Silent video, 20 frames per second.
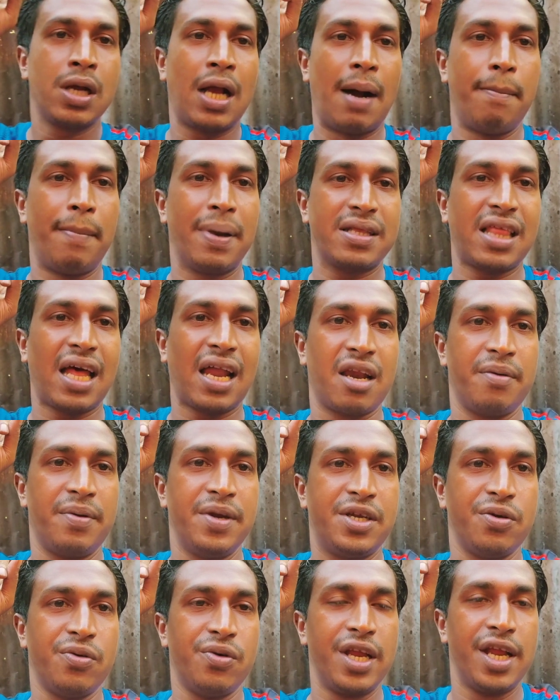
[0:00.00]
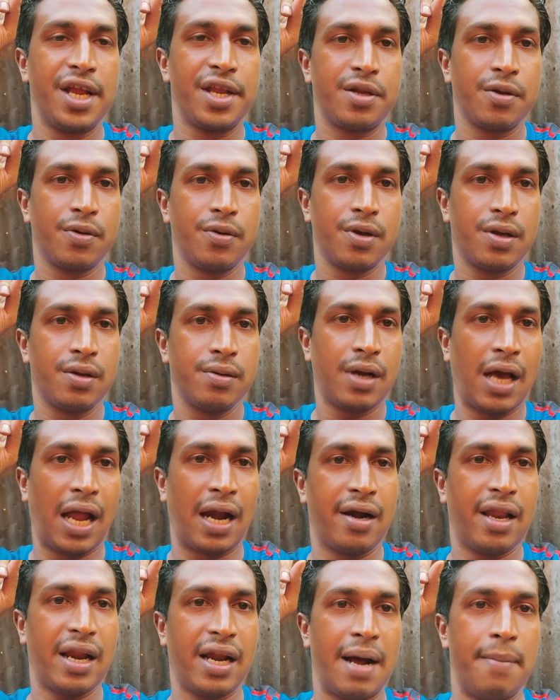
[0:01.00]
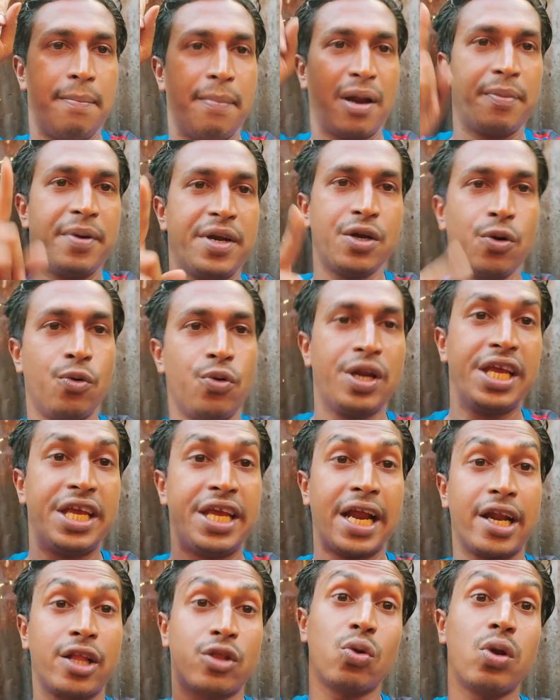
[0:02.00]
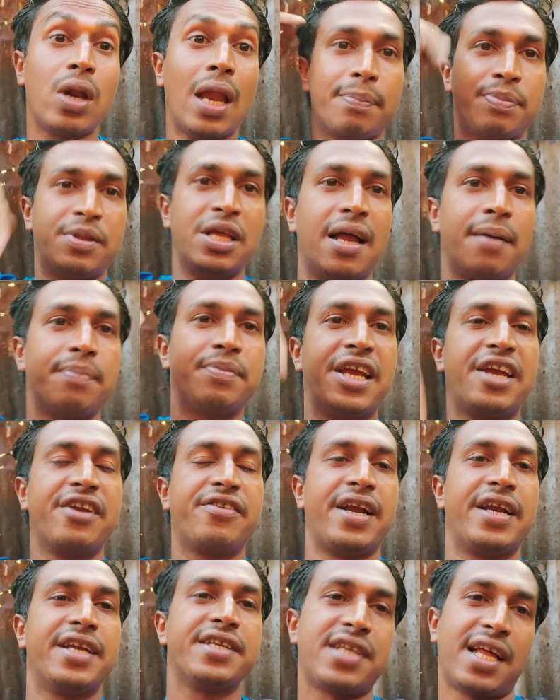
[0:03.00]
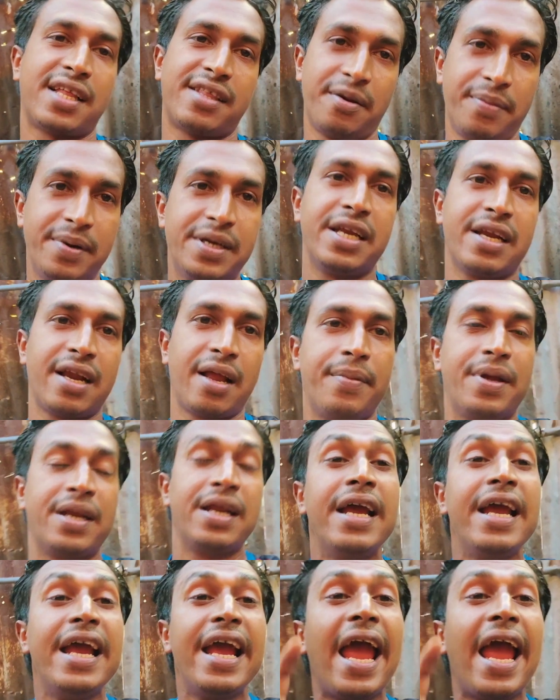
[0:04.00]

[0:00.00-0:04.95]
খাম্বার তারের ভিতরে উঠে গেছে কারেন্টের খাম্বার ভিতরে উঠি হিয়ে তো লাভ দি লাভ দেখি ট্রেনের সাদের ভিতরে নামের